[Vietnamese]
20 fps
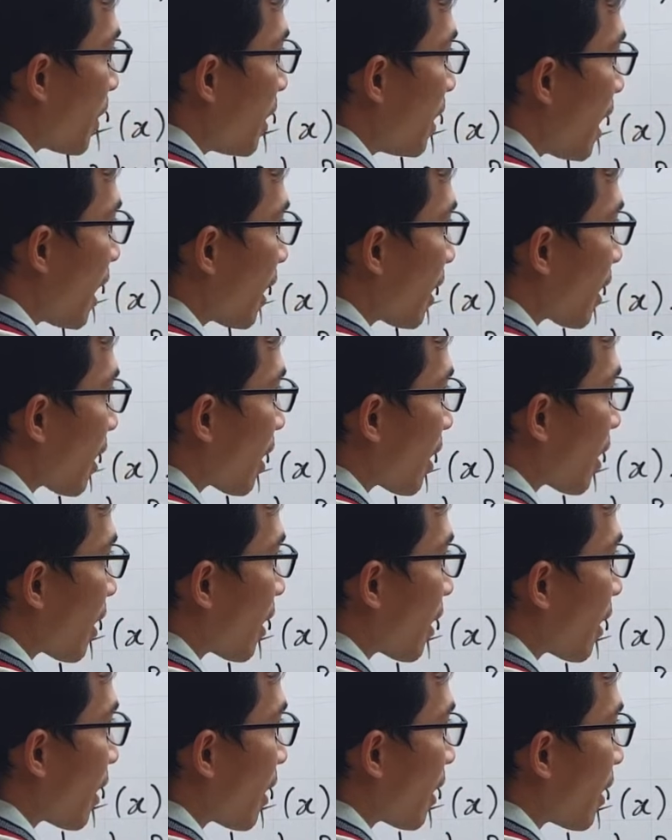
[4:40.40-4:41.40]
thứ nhất
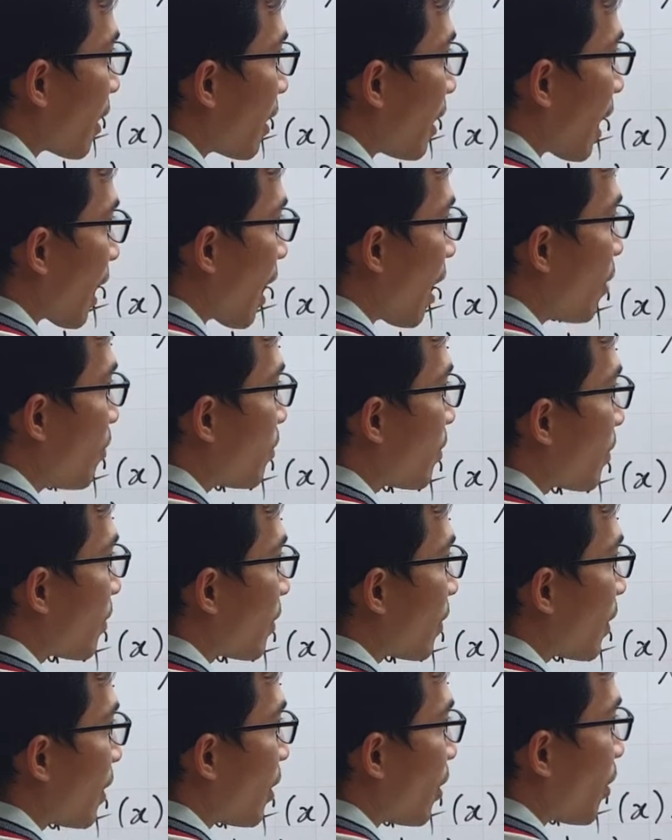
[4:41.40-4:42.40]
là không
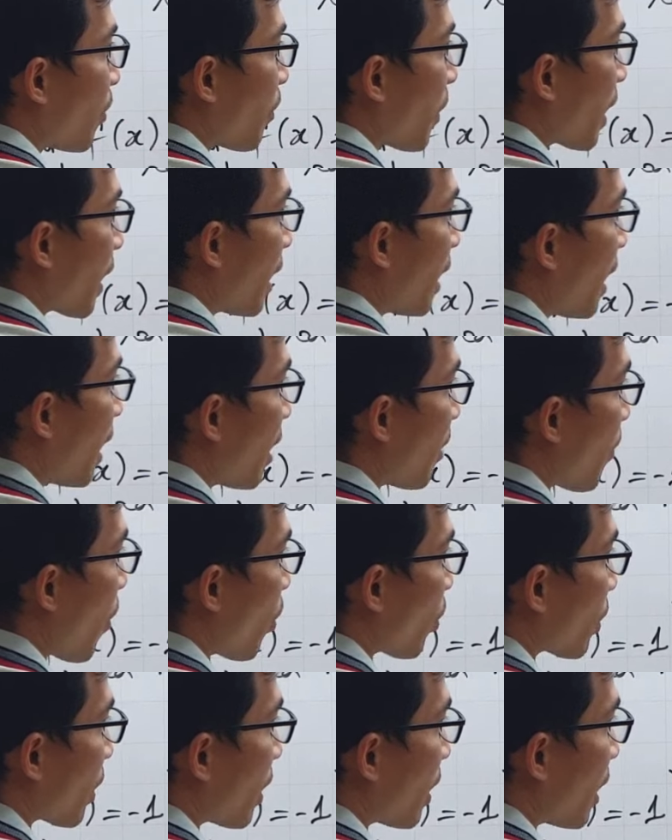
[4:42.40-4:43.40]
mà đến đây là
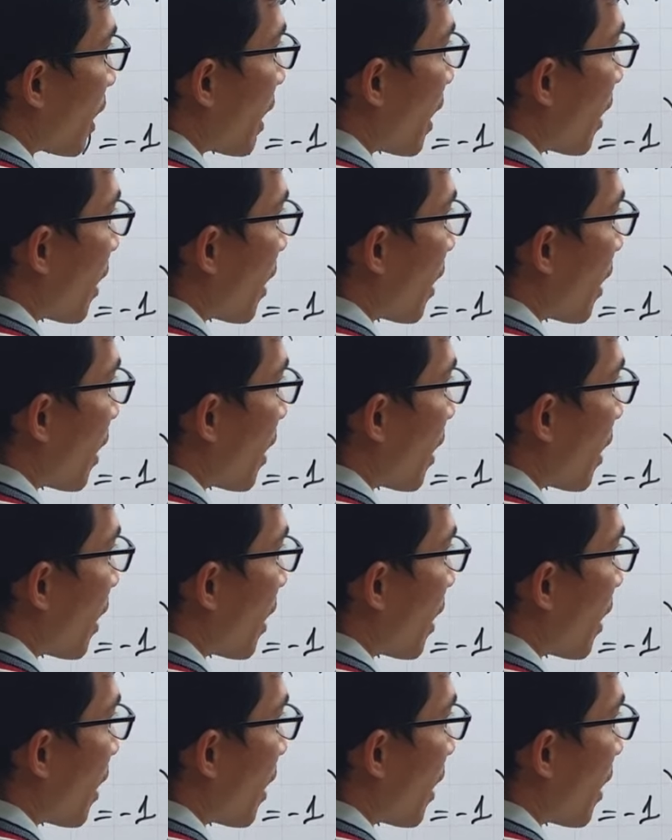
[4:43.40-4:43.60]
một thì